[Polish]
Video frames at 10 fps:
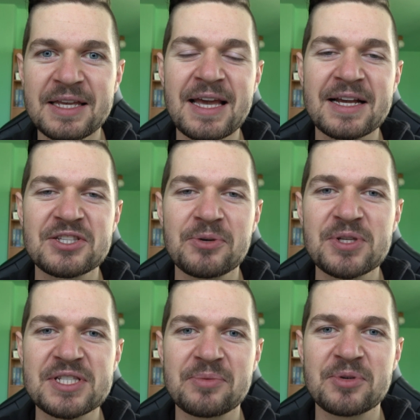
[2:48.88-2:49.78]
jak
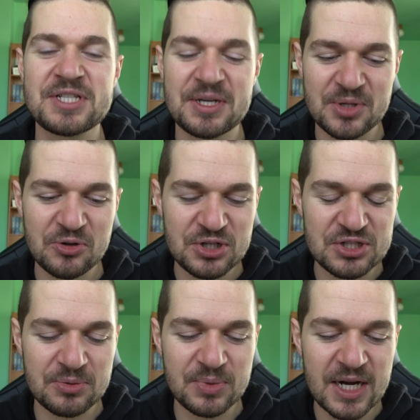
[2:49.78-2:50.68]
sobie z tym chciałem
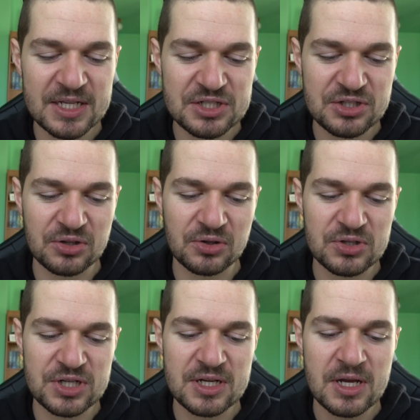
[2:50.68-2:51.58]
nauczyć sobie radzić, to
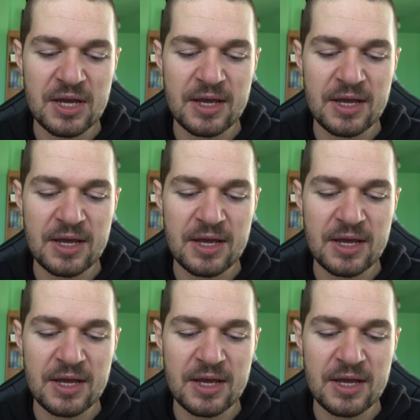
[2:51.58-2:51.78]
to, że